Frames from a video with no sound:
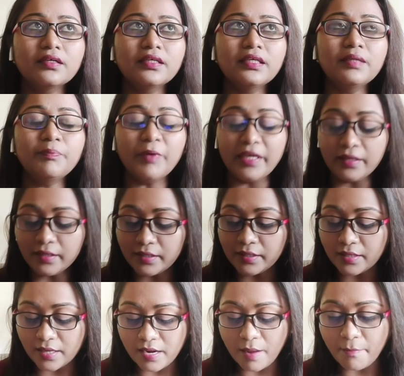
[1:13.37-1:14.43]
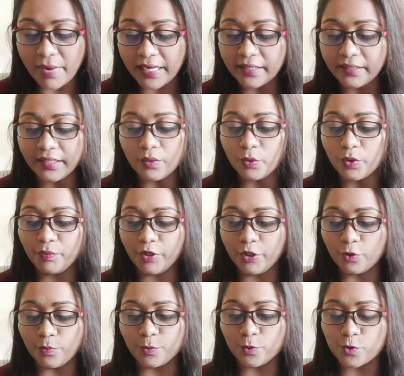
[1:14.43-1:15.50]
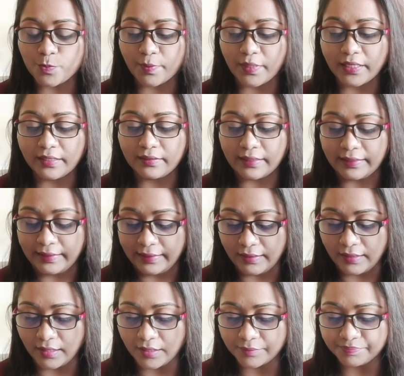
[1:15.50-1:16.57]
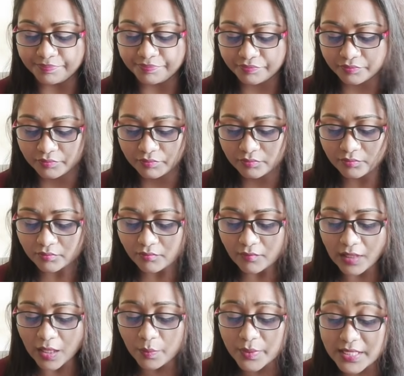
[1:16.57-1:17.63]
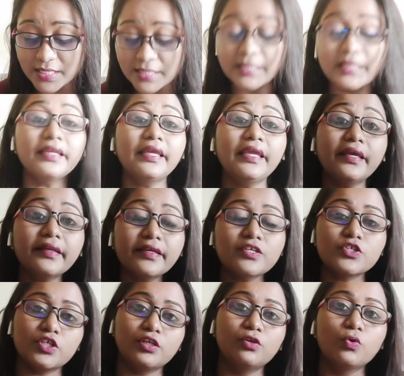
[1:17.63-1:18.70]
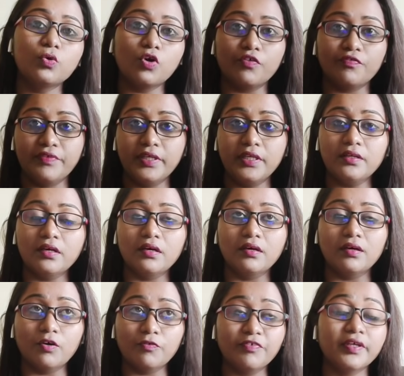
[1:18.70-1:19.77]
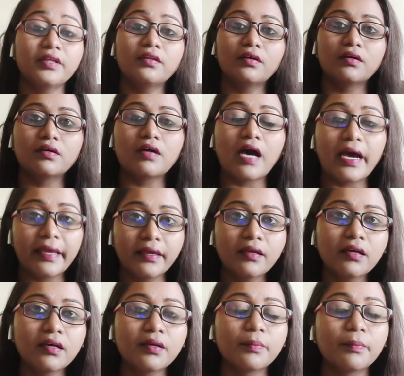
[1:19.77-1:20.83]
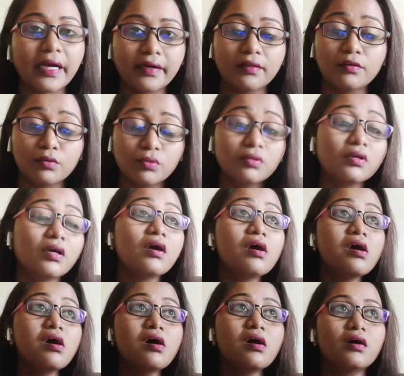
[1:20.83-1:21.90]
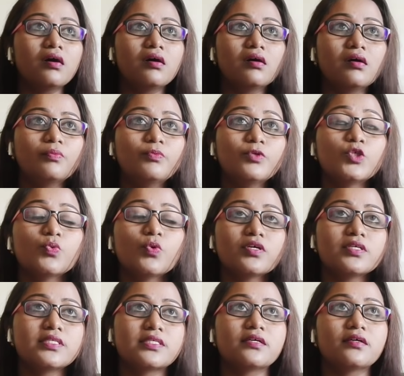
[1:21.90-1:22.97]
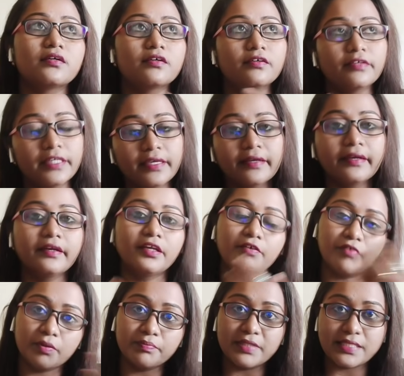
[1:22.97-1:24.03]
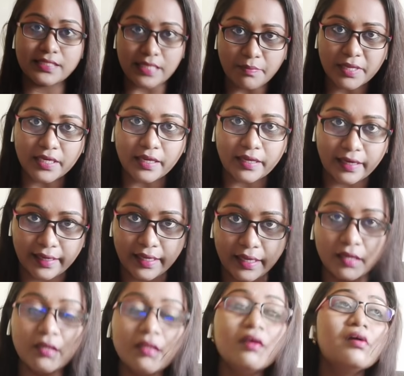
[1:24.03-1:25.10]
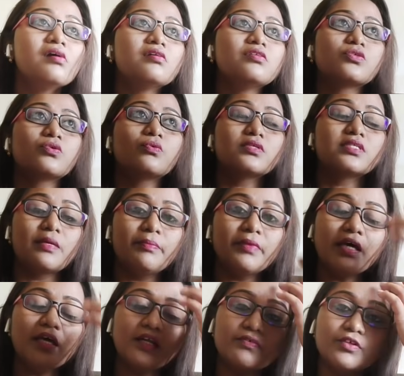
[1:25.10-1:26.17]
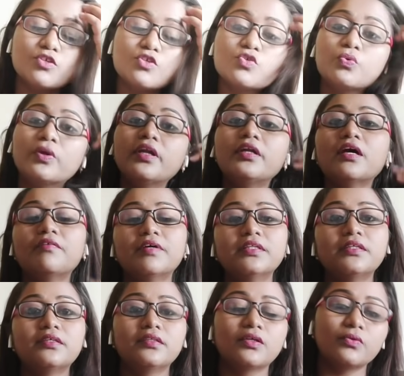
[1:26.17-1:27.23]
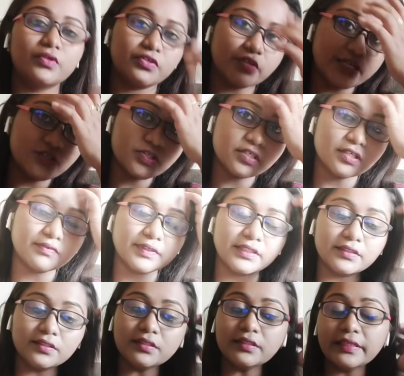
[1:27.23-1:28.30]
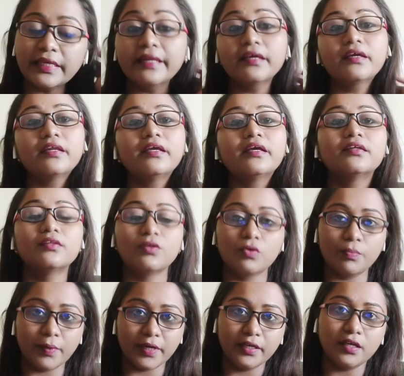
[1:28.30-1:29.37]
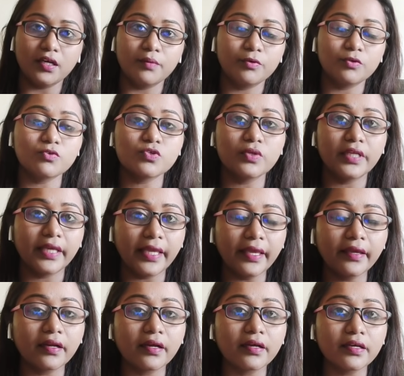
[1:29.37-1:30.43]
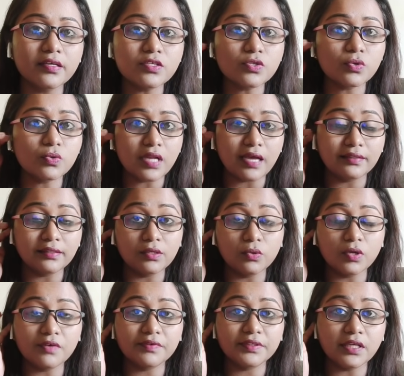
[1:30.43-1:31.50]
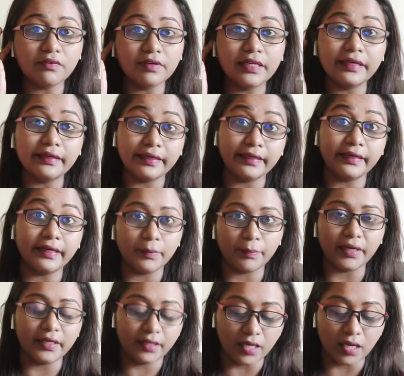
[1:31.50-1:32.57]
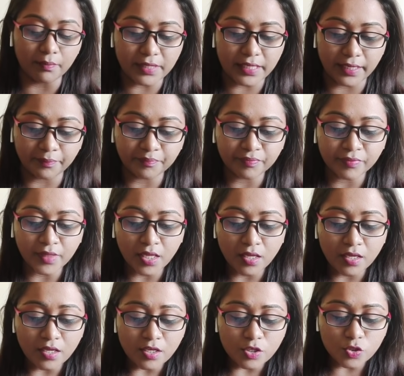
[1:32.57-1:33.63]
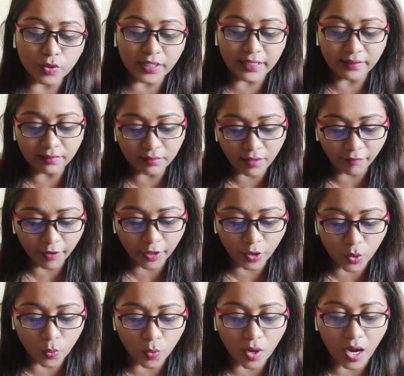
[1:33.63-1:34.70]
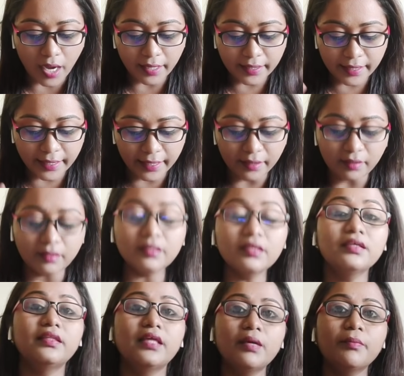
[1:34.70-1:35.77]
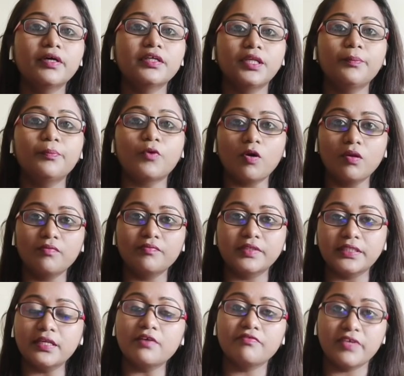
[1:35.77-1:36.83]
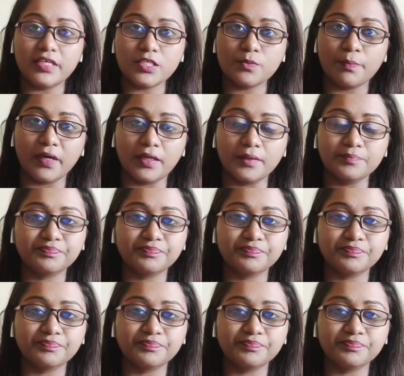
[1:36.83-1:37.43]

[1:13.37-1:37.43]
இப்போ என்னென்னா நான் மண்டே ஒரு வீடியோ போஸ்ட் பண்ணியிருந்தேன் இல்லைங்களா விச் இஸ் தி ரீக்ரியேஷன் லுக் ஆஃப் இன் ஆஃப் அன் அயங்கார் பிரைடல் லுக் விச் வாஸ் ரீக்ரியேட்டட் ஃப்ரம் தி செமினார் அகெயின் ஸோ செமினாருக்கு வந்து ஸ்டூடெண்ட்டாக வந்திருந்த ஒரு டிரான்ஜெண்டர் வந்து எனக்கு நீங்கள் அந்த லுக் பண்ணி காமிக்கணும்னு சொல்லி கேட்குறாங்க ஸோ நான் அந்த லுக்கை வந்து அவங்களுக்கு ரீக்ரியேட் பண்ணி காமிக்கிறேன் ஸோ இந்த வீடியோவும் அகெய்ன் இதே மாதிரி ப்ராப்ளம் வந்து நான் ஃபேஸ் பண்ணேன்